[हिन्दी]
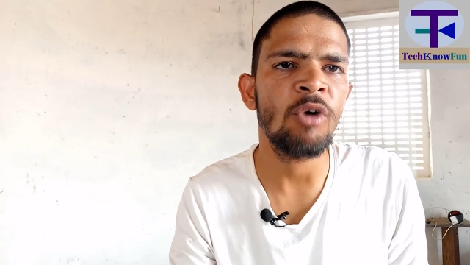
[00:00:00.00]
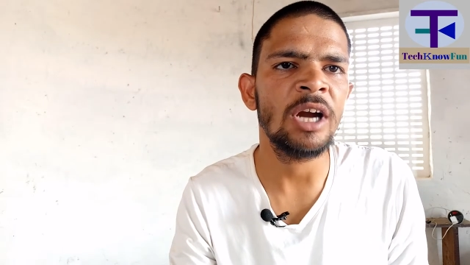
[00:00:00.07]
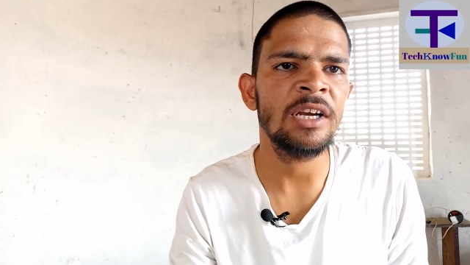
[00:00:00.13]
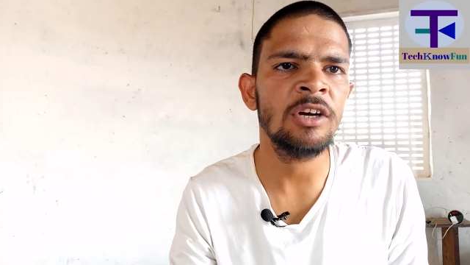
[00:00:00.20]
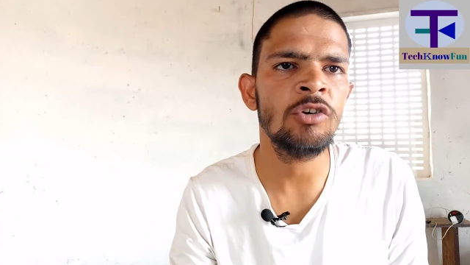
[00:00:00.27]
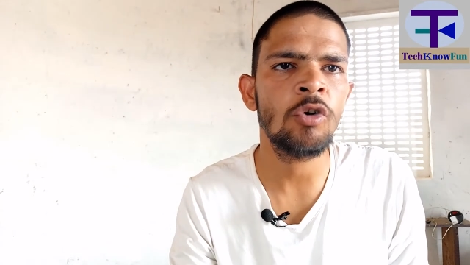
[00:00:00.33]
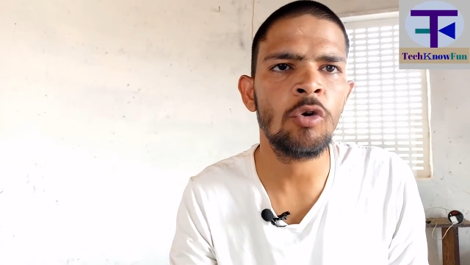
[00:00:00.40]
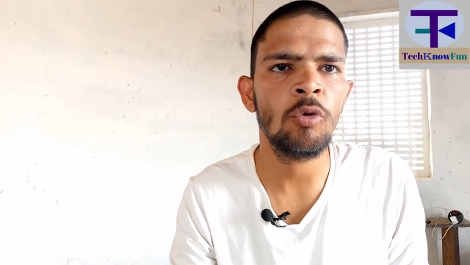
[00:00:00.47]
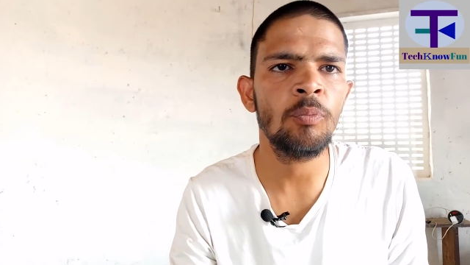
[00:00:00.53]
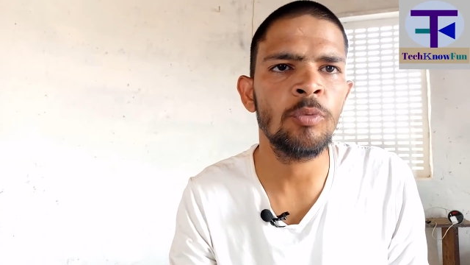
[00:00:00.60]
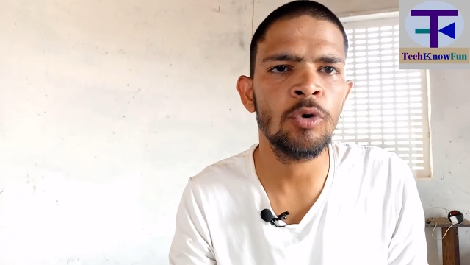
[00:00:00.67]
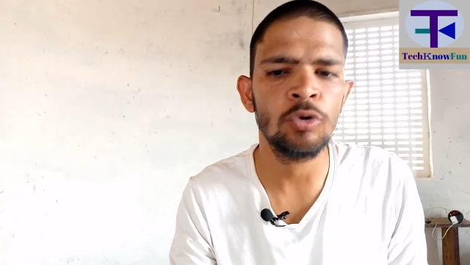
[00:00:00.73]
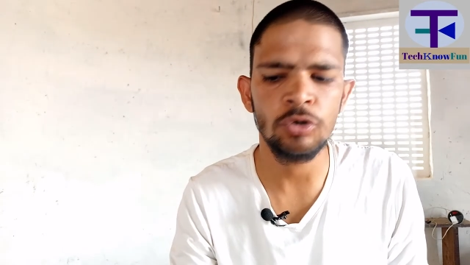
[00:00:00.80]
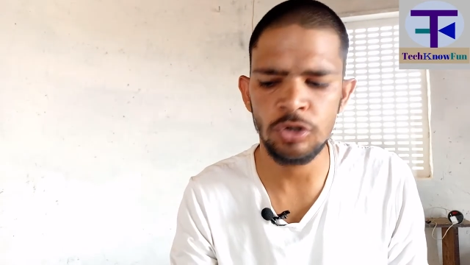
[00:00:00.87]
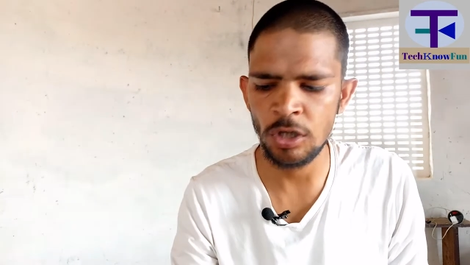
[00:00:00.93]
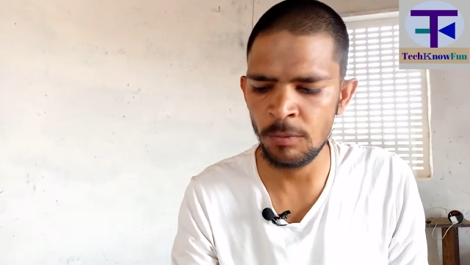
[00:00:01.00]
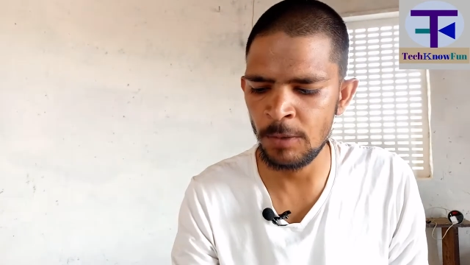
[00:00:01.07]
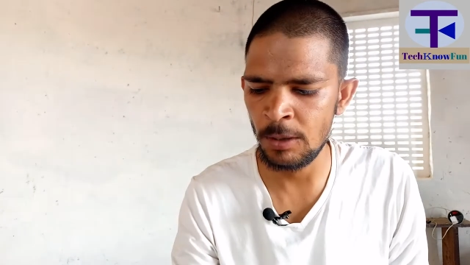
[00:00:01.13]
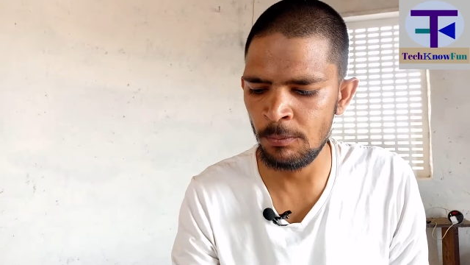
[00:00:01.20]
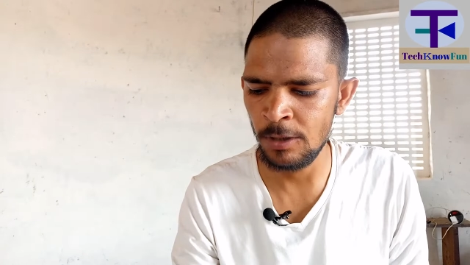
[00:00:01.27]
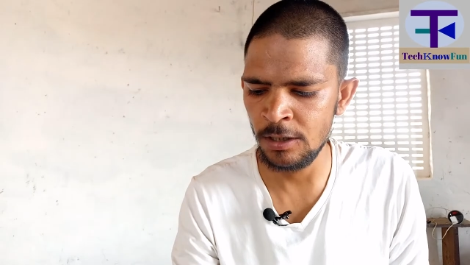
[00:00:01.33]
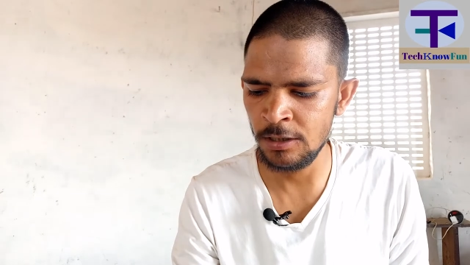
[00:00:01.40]
वाटर ड्रॉप नोच
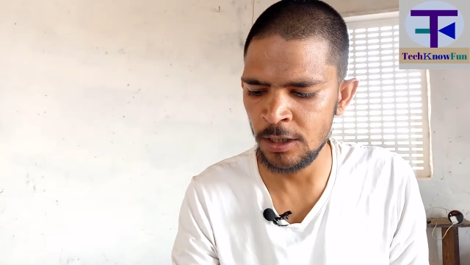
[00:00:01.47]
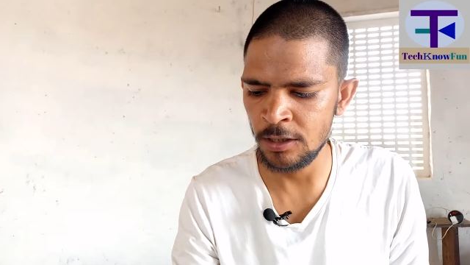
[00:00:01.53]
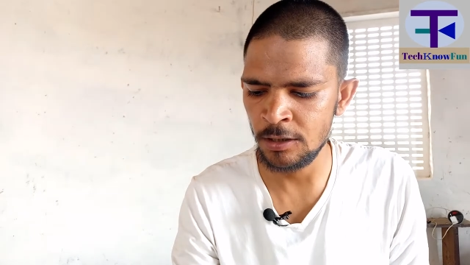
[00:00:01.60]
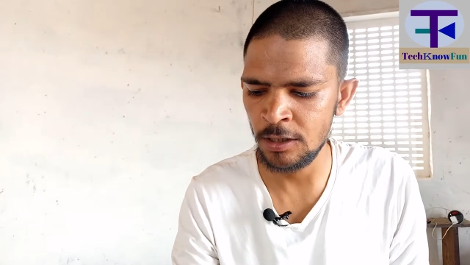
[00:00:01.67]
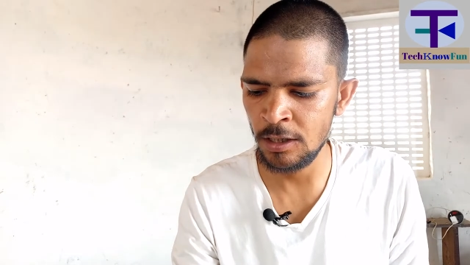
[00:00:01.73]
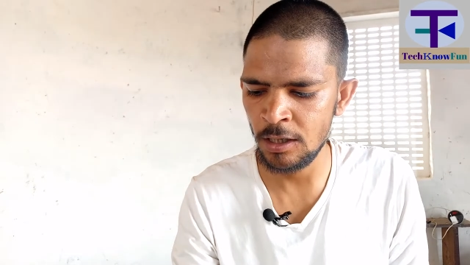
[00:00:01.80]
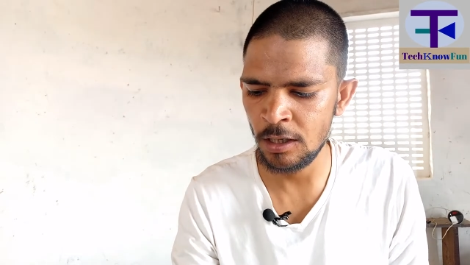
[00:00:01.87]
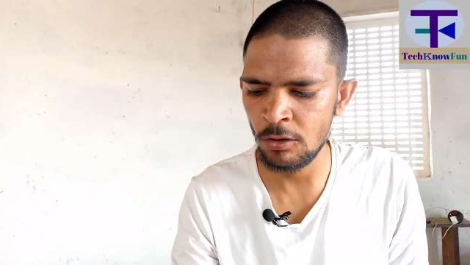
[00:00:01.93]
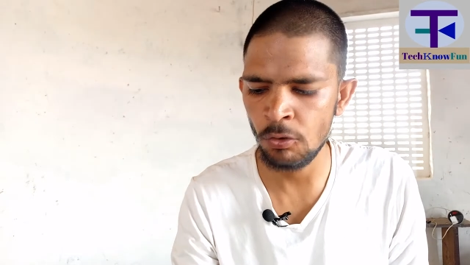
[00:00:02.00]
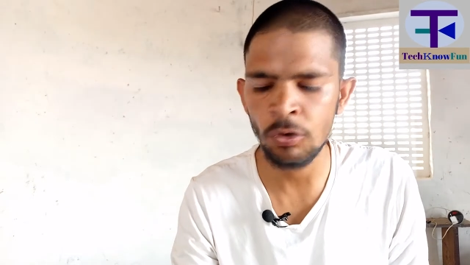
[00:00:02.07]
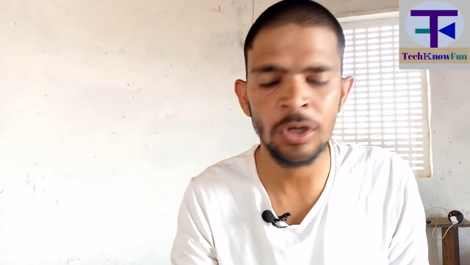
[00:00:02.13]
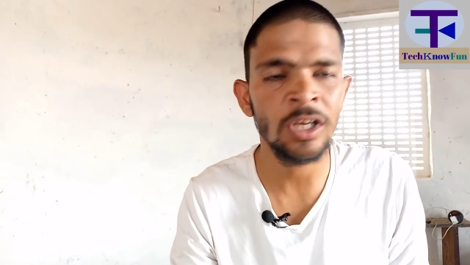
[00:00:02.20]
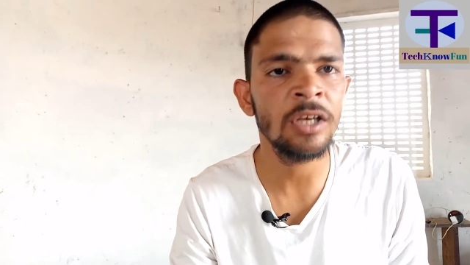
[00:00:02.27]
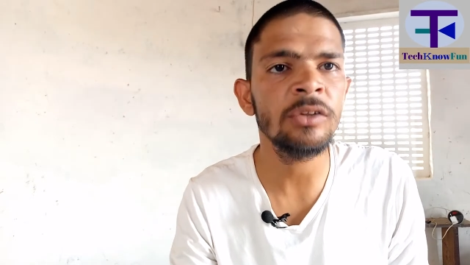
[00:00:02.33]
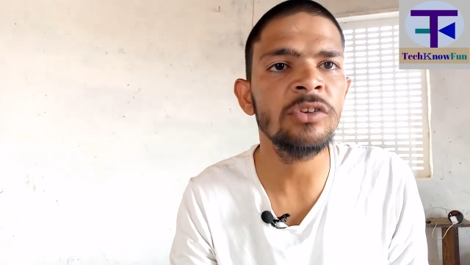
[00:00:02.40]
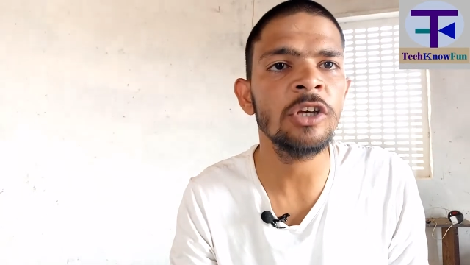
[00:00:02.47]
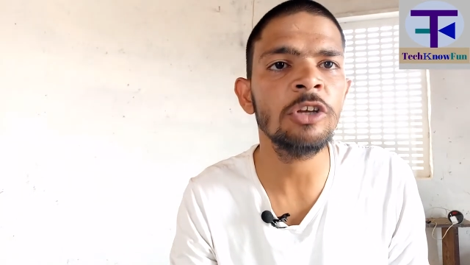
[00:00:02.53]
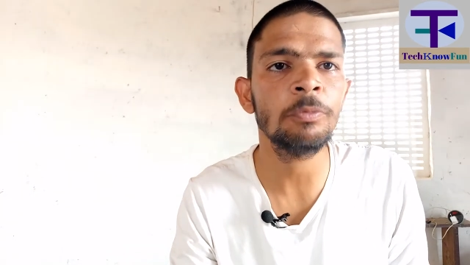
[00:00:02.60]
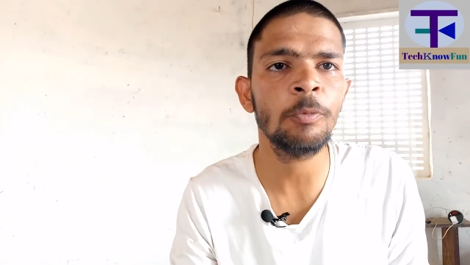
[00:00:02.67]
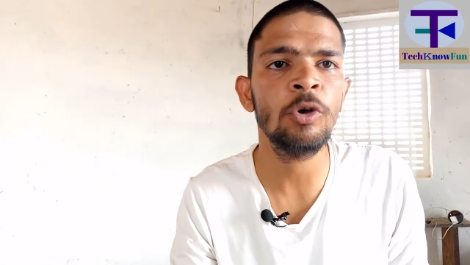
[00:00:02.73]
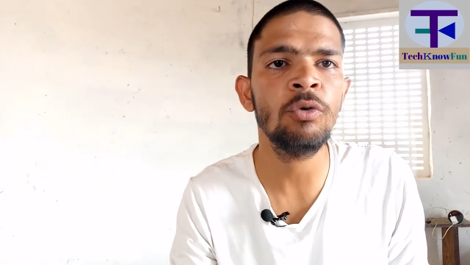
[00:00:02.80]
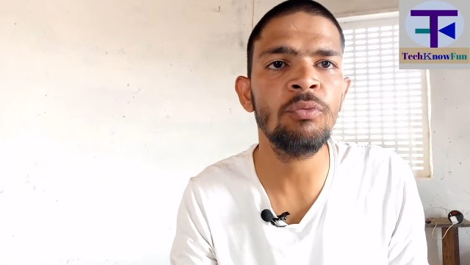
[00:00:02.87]
हमें मिल जाती है और ये
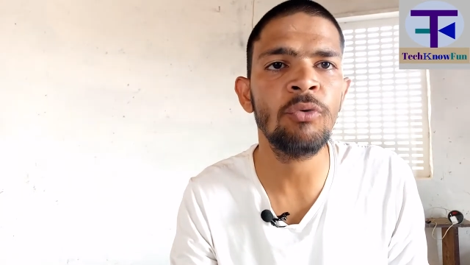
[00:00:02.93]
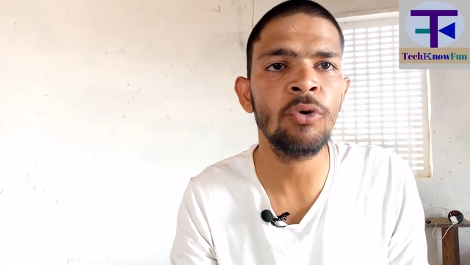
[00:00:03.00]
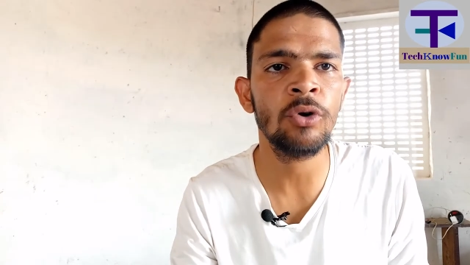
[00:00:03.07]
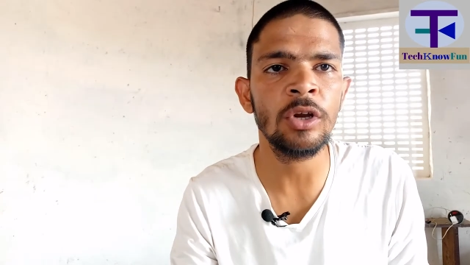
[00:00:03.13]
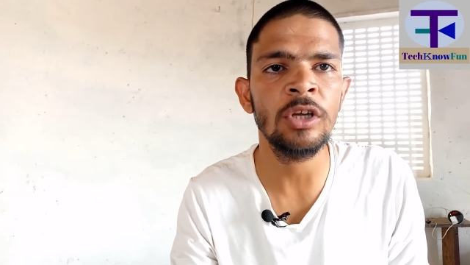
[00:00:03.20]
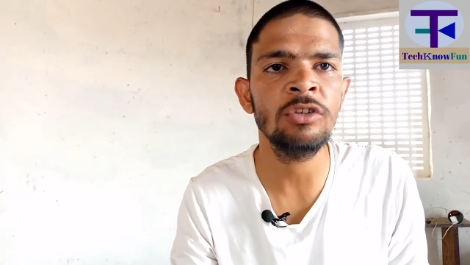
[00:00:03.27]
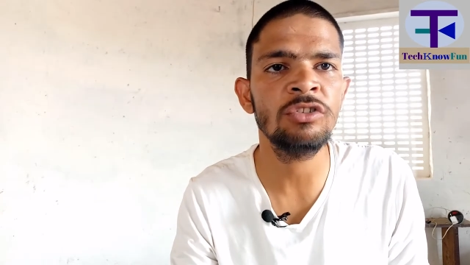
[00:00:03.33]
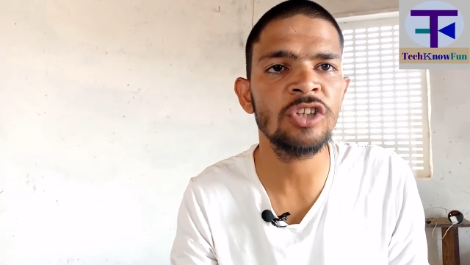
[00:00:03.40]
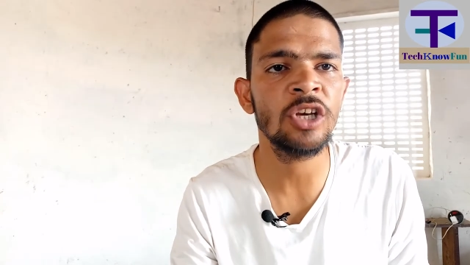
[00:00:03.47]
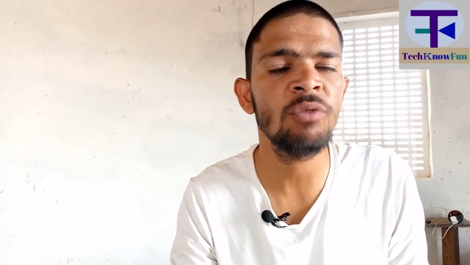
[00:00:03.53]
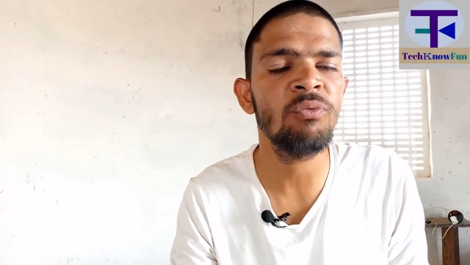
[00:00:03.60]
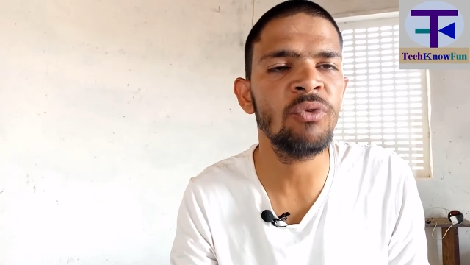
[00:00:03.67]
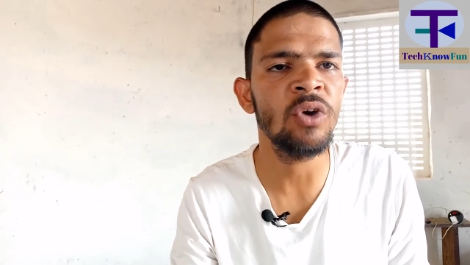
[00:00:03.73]
6.4 इंच की